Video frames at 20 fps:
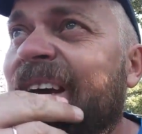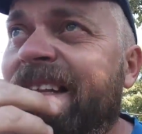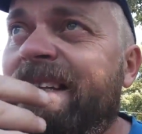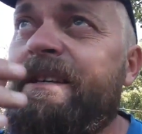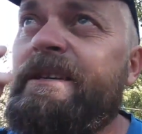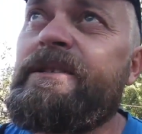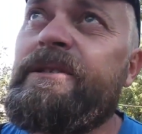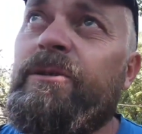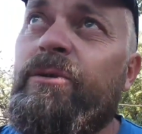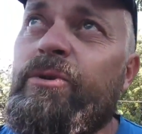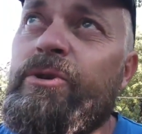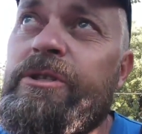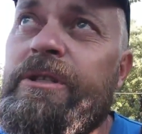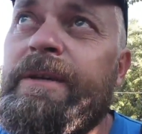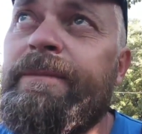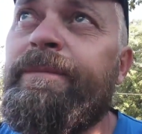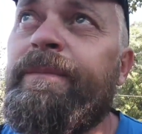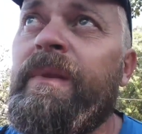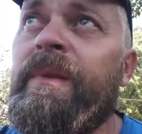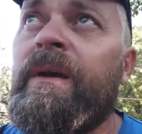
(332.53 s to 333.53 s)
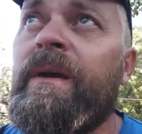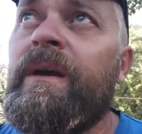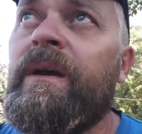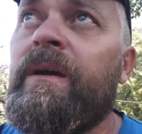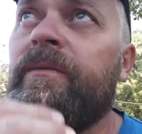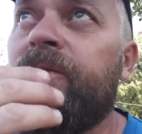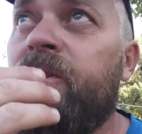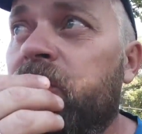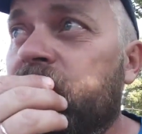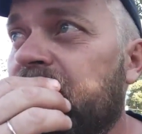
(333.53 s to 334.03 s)
Это сложно.
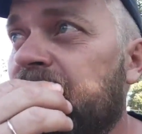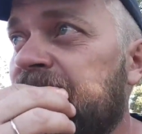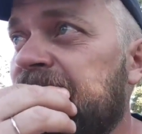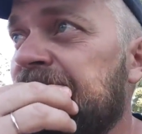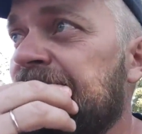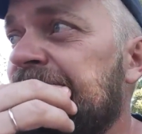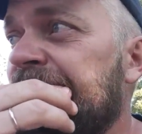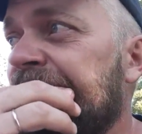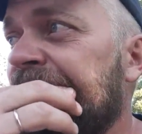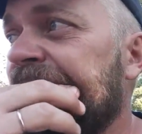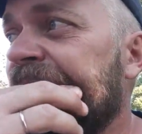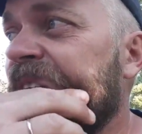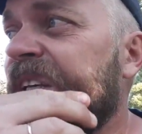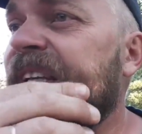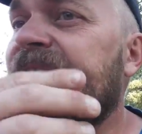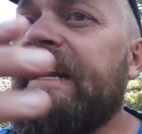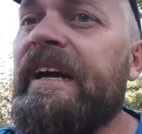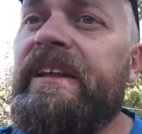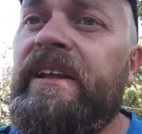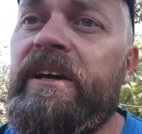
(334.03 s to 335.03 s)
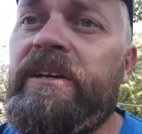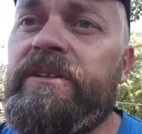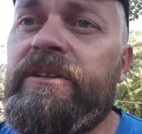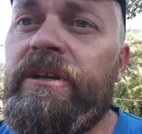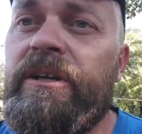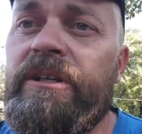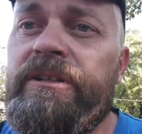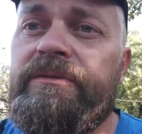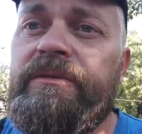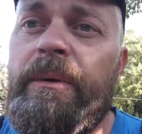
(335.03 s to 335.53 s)
В некоторых случаях и для
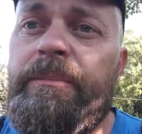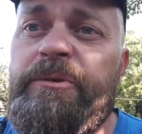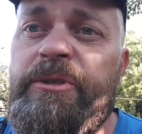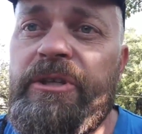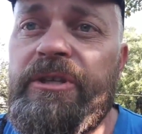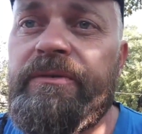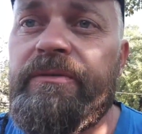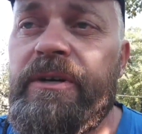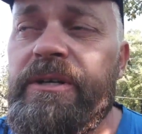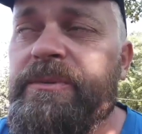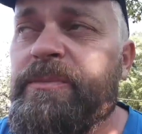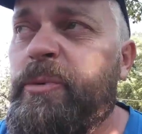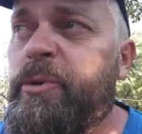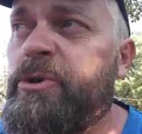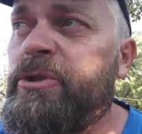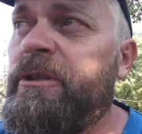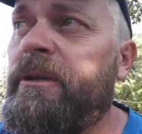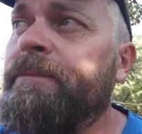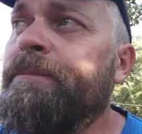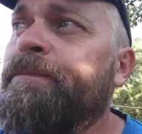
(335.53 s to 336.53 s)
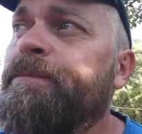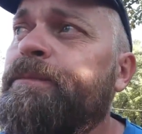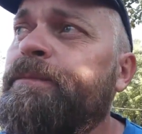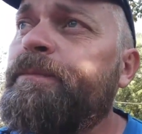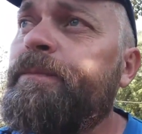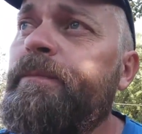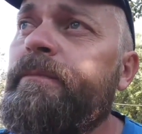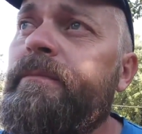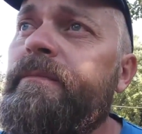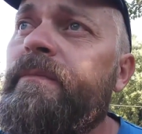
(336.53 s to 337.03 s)
некоторых это вообще невозможно.
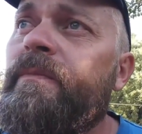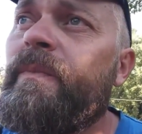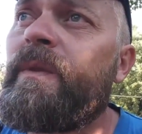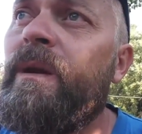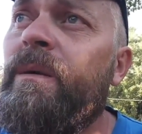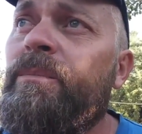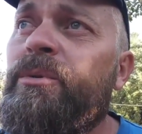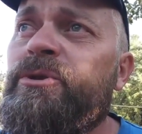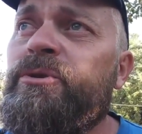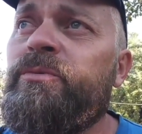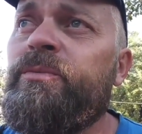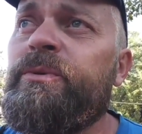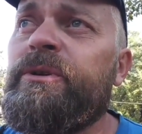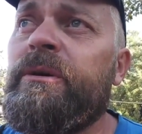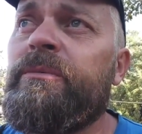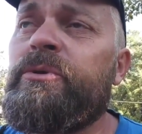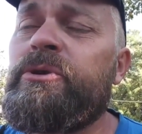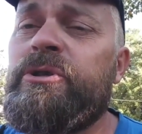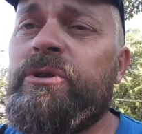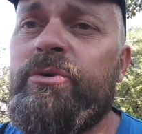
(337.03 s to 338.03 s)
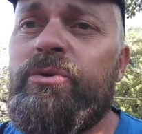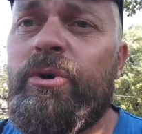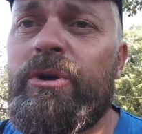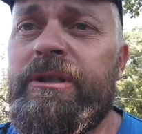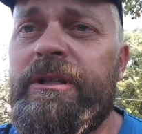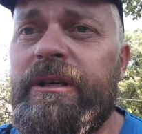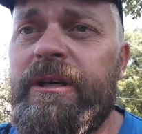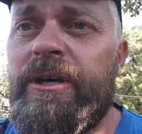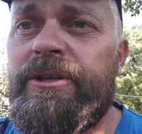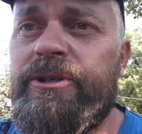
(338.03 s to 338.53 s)
причем Потому что
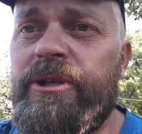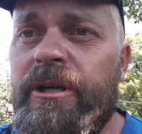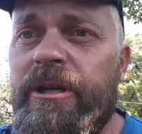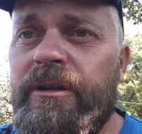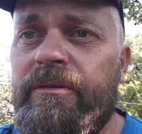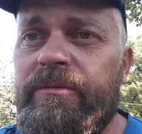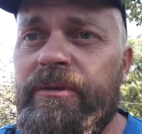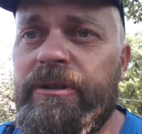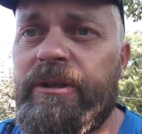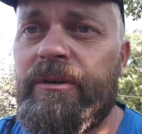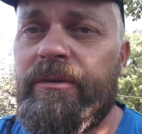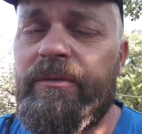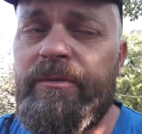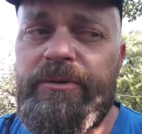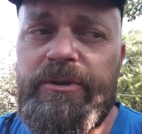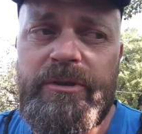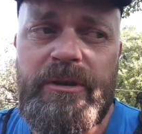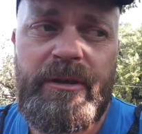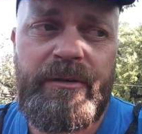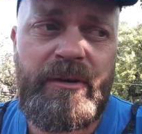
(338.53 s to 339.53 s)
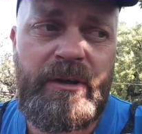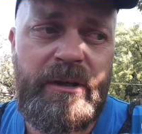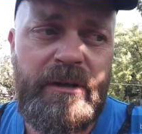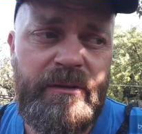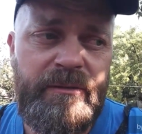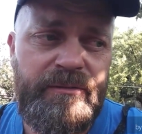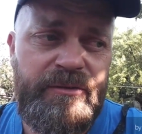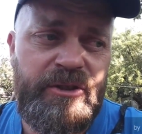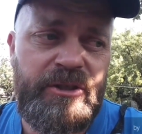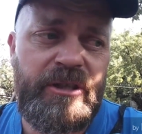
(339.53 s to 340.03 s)
город окончательно вытравил
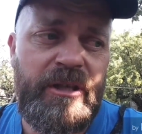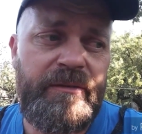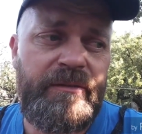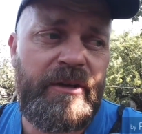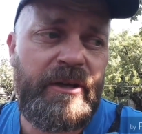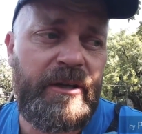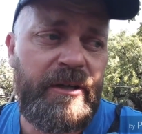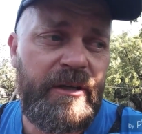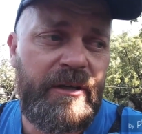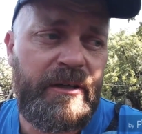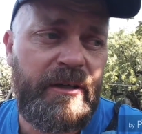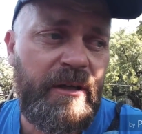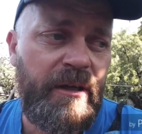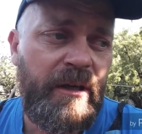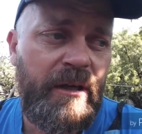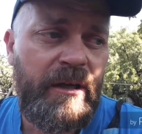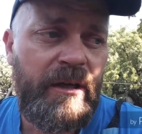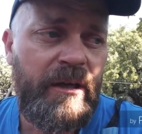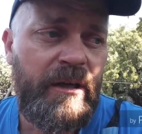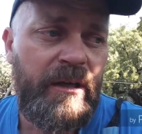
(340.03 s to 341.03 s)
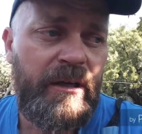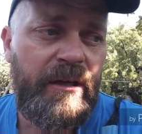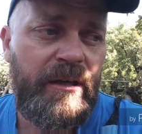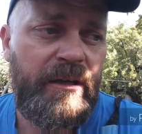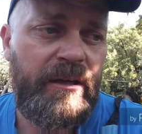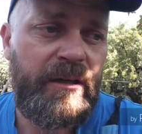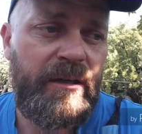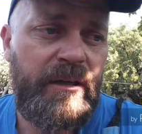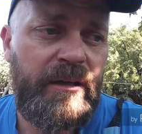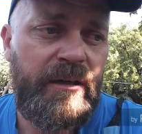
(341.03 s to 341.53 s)
человека, человека
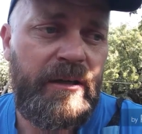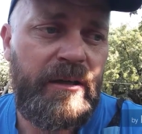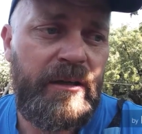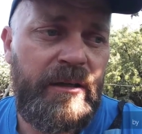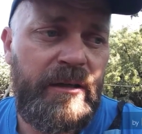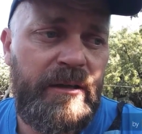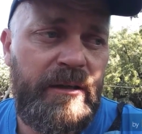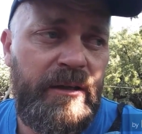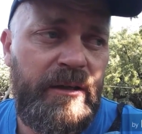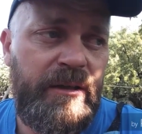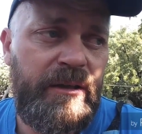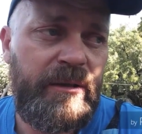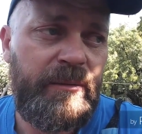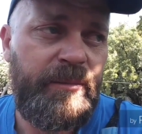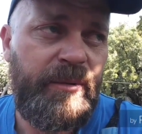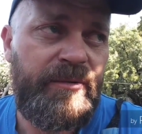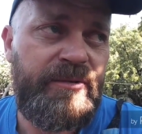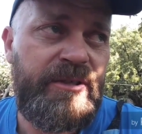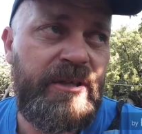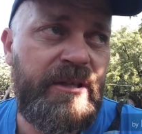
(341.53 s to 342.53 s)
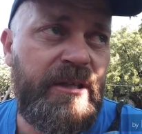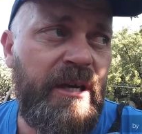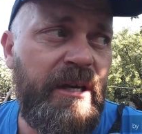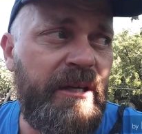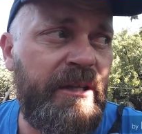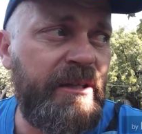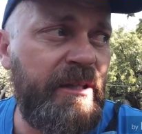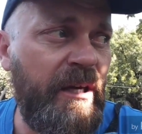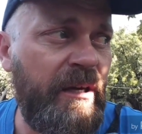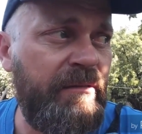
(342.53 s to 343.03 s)
э, и
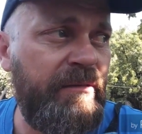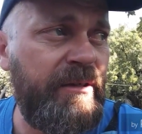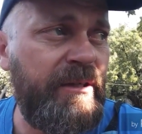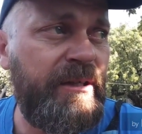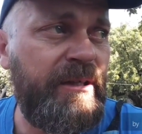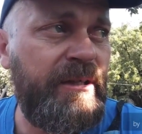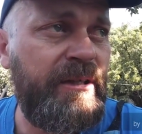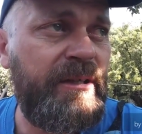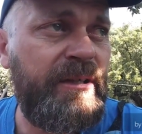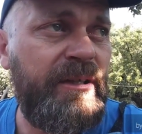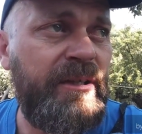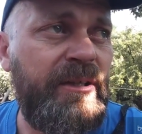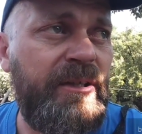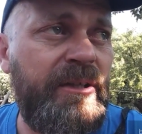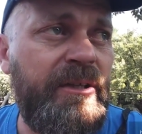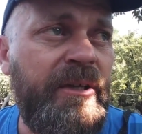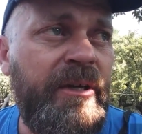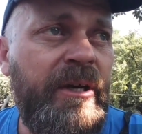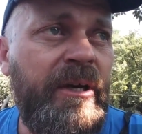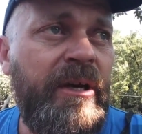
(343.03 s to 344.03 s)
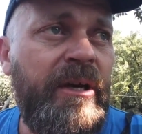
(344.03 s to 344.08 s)
профессиональные навыки, и